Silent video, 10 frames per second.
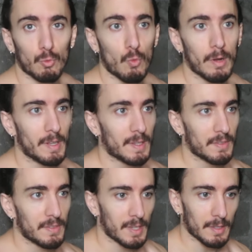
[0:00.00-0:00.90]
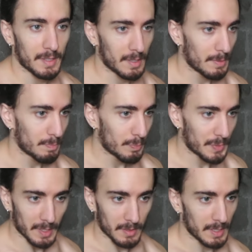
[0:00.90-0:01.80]
tout, avec certaines
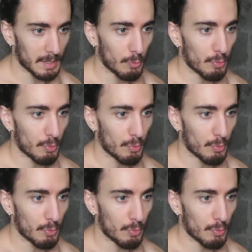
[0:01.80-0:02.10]
technique,